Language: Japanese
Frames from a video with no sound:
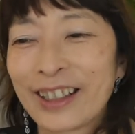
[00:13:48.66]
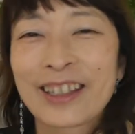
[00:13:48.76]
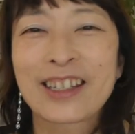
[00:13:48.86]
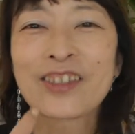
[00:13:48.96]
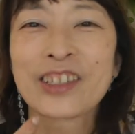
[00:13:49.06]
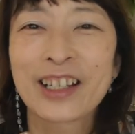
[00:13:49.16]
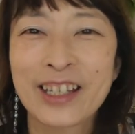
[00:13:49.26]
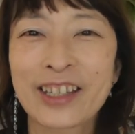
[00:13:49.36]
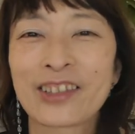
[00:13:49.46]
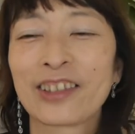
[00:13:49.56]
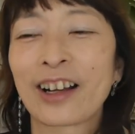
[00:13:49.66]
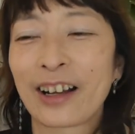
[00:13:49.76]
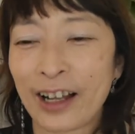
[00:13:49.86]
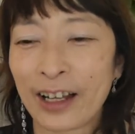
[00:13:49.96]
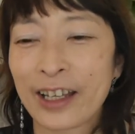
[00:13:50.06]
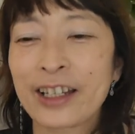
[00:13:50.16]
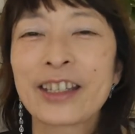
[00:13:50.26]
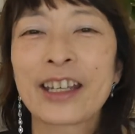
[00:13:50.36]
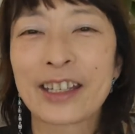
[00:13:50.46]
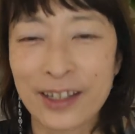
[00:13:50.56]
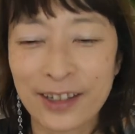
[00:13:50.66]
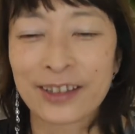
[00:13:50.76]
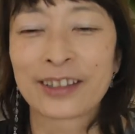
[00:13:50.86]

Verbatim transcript: だって自分が社長だからやりたいですって